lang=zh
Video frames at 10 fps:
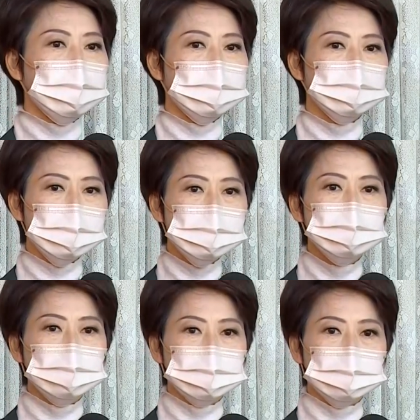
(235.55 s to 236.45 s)
呃民
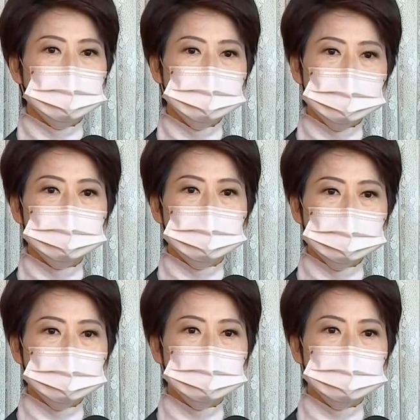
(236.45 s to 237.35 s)
进党的一些
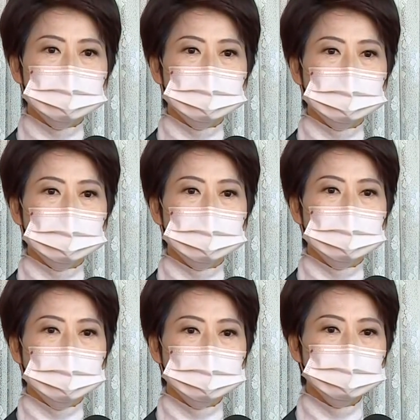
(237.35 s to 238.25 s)
人士
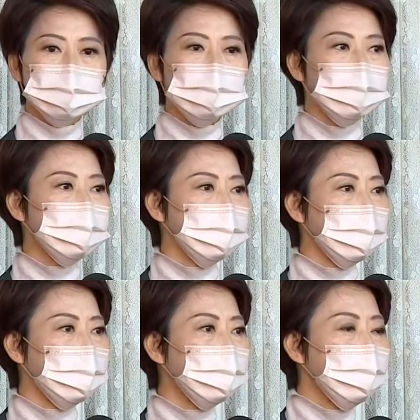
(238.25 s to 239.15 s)
呃来做一
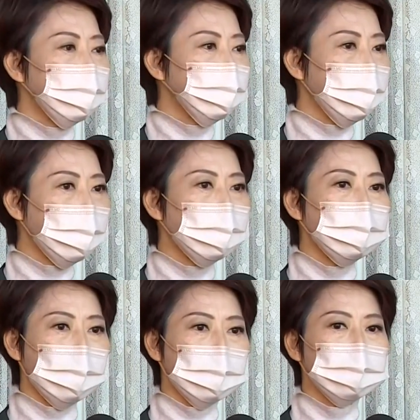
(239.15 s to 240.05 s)
些交
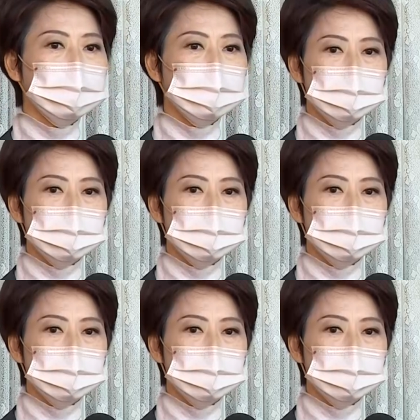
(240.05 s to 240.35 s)
往，